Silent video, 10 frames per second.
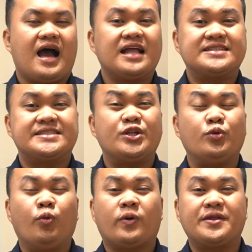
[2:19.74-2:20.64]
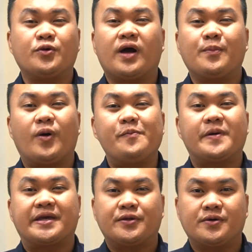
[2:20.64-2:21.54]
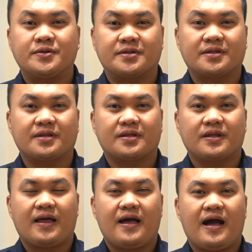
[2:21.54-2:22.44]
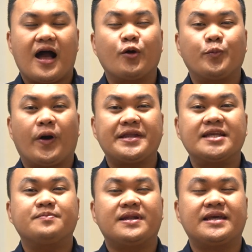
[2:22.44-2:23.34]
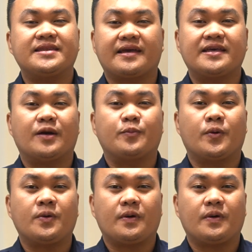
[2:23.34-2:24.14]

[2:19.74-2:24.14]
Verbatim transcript: At sinubukan ko nga po ang Panginoon ako po ay nagbalik ng ikapo